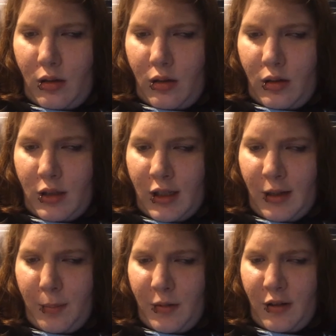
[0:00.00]
ich
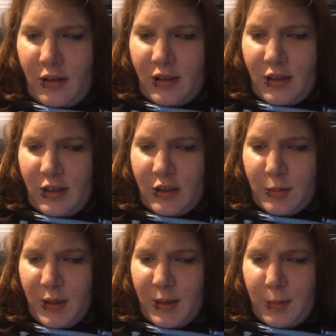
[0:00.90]
habe mir heute eine
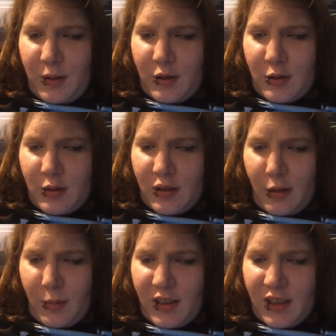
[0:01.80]
Schminkbox
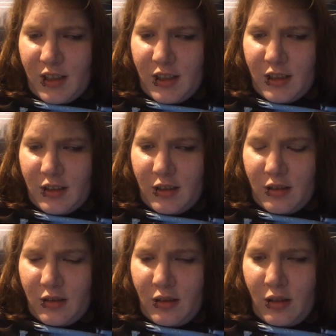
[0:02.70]

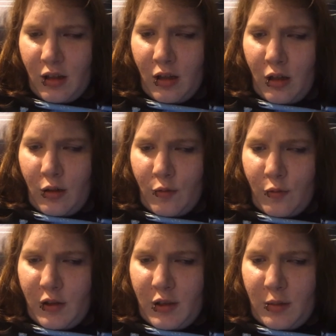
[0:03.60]
zusammengerichtet
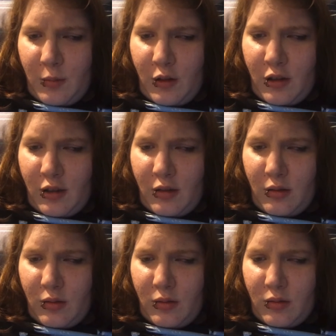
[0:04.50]
für die Woche
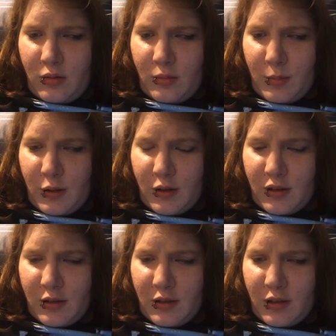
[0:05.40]
und
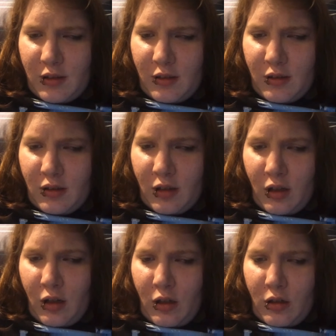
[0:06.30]
möchte sie auch
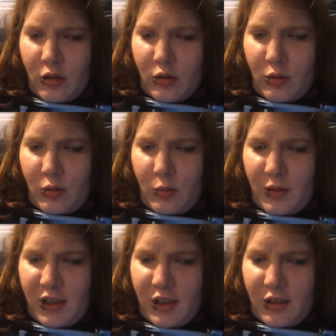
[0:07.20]
so gut wie
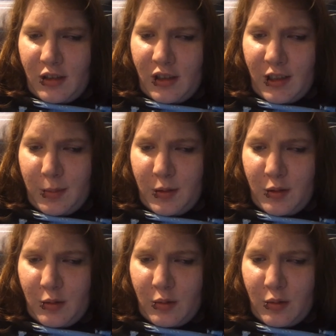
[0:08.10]
jeden Tag
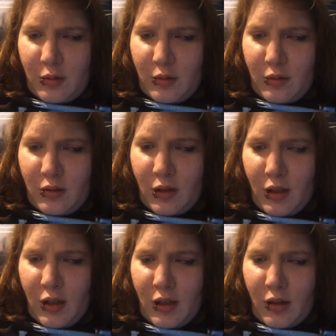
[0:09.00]
benutzen.
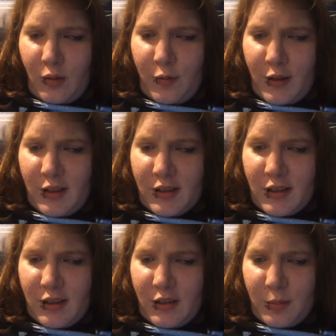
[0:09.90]
Ich hoffe, das
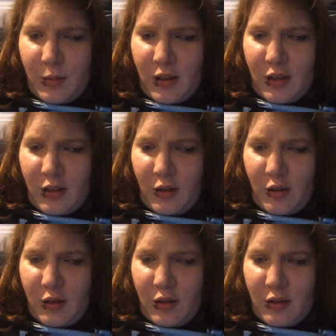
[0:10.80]
geht sich morgen
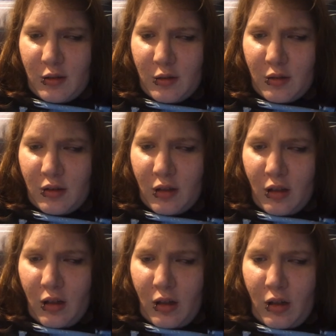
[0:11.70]
auch aus.
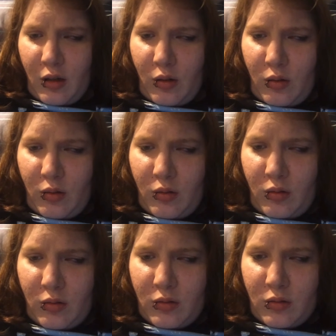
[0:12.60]

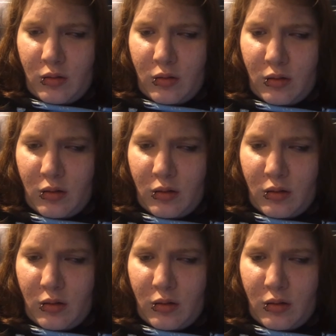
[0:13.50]
Und